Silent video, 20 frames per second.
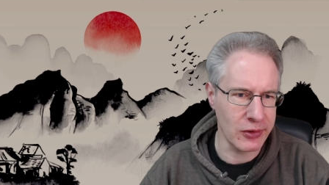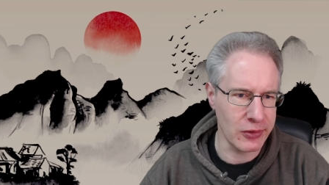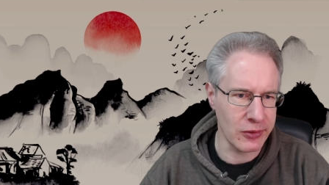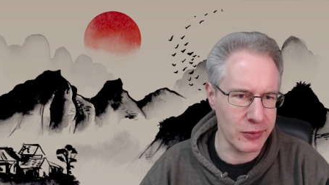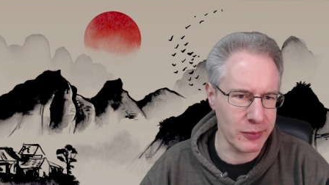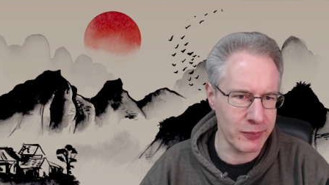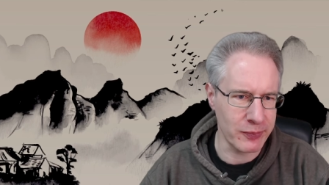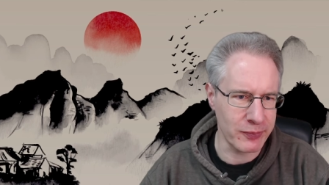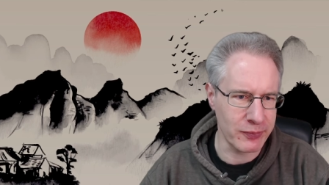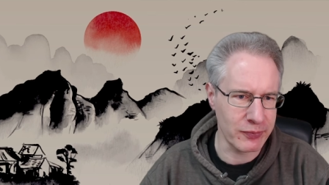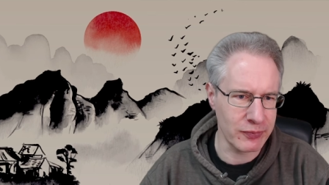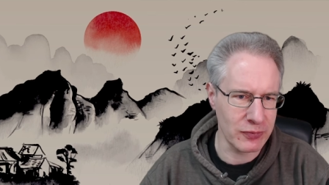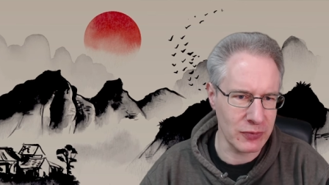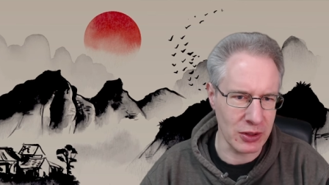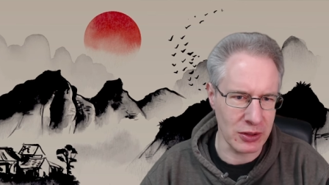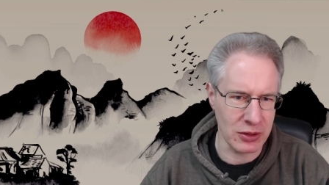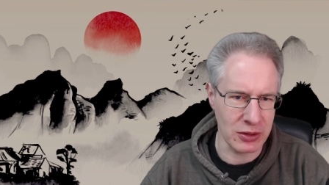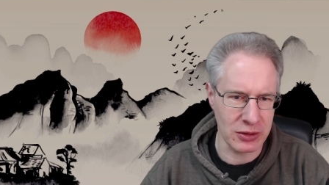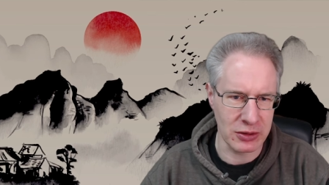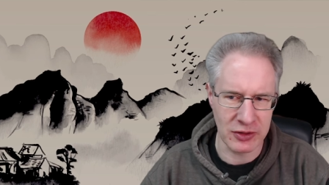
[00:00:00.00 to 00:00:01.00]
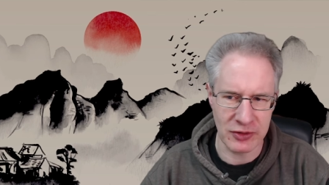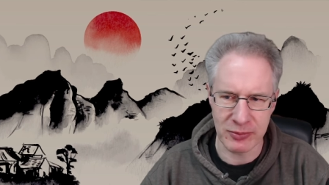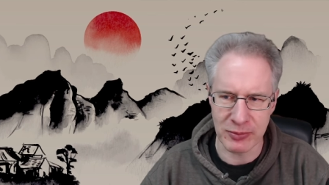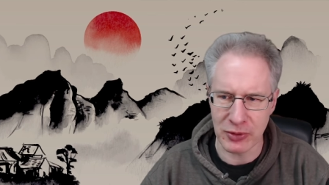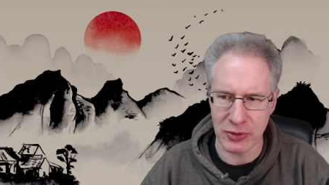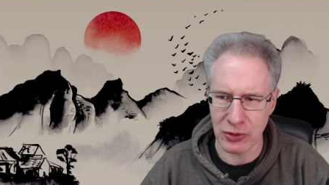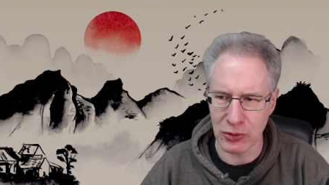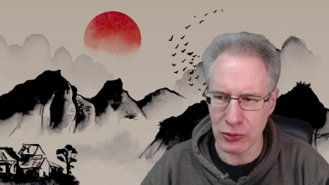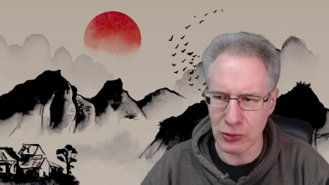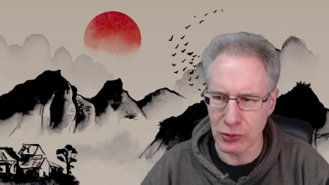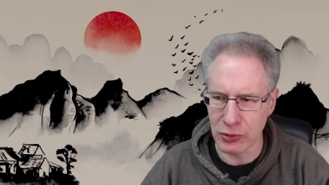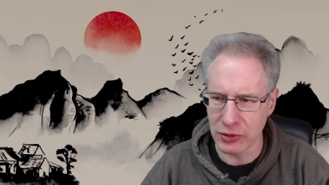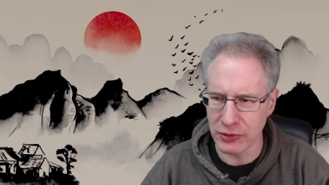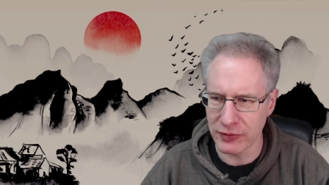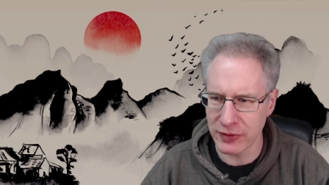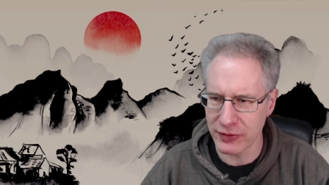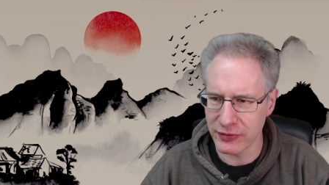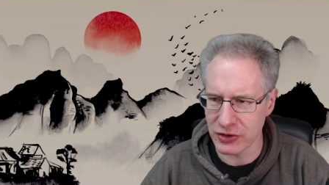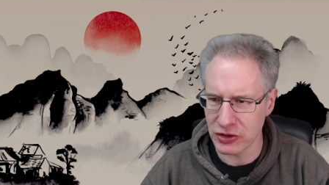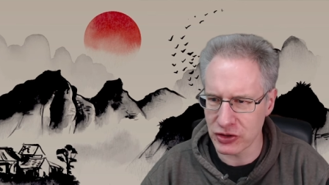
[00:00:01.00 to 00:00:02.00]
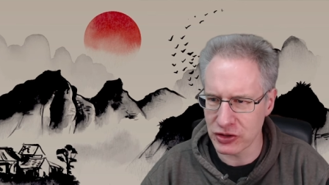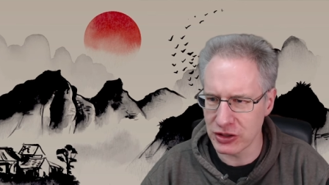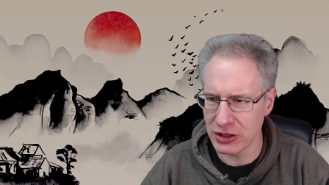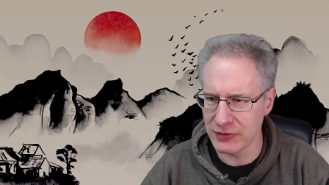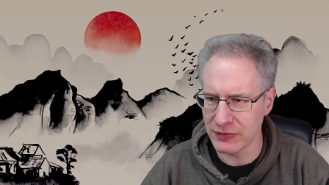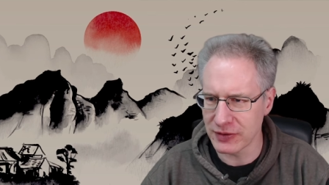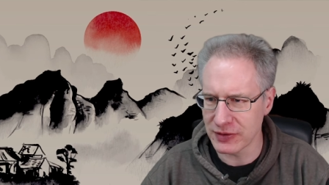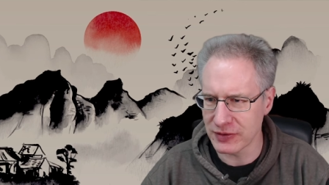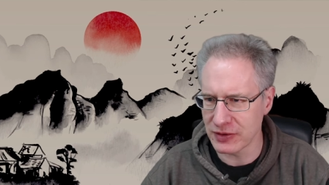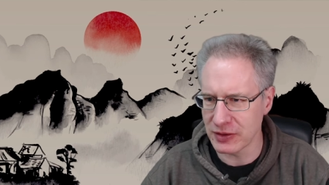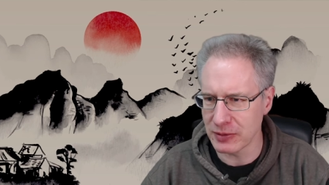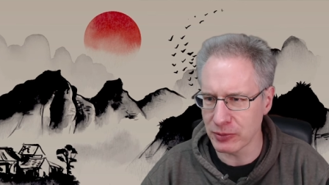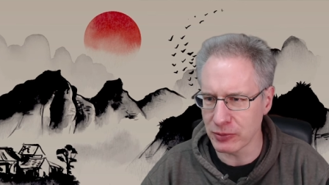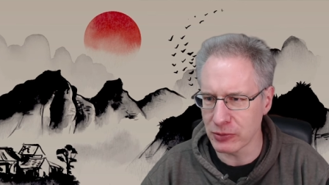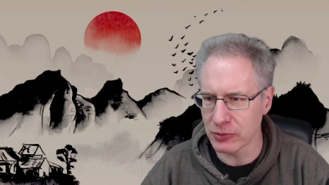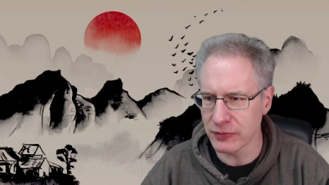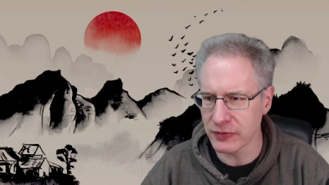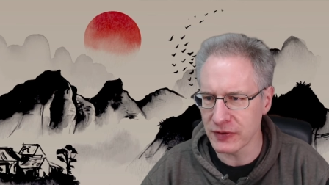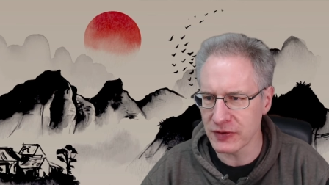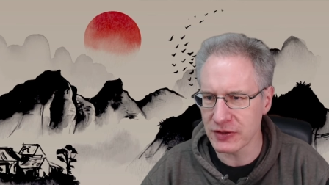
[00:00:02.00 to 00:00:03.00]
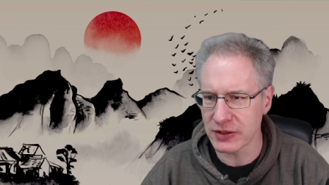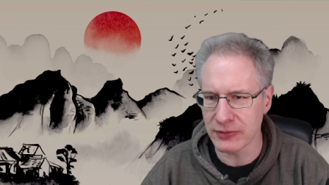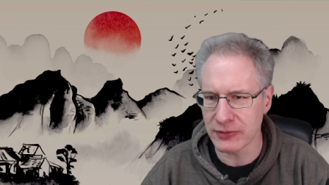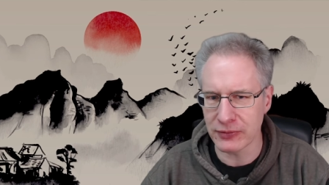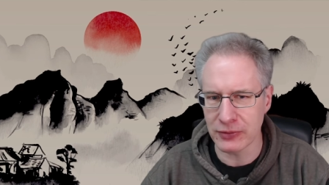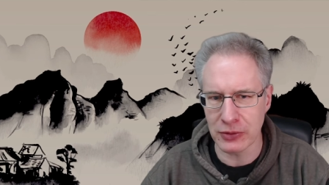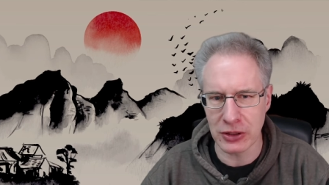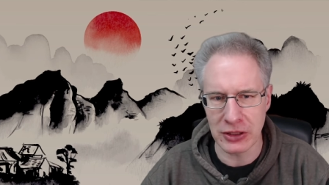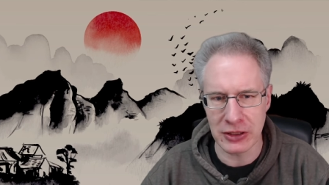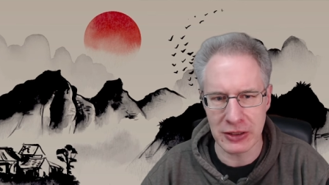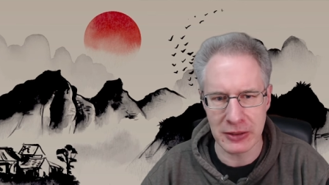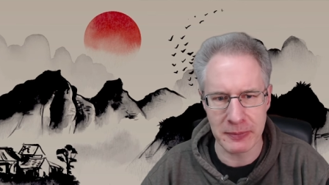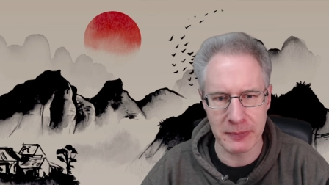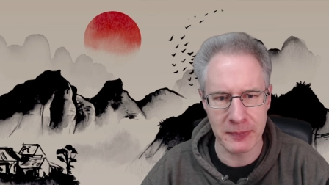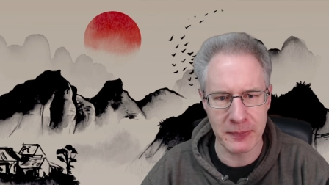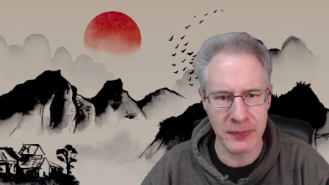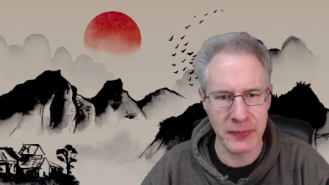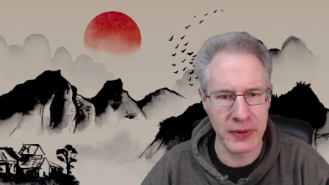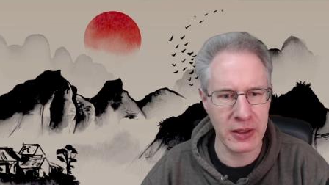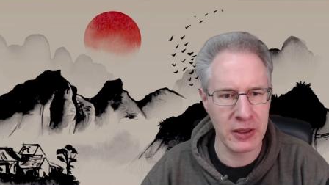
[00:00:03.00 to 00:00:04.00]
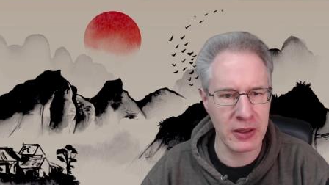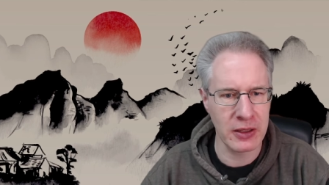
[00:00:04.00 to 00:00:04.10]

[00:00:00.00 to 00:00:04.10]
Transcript: ähm, ja, dass man auch ungefähr versteht, was die Profis davor haben.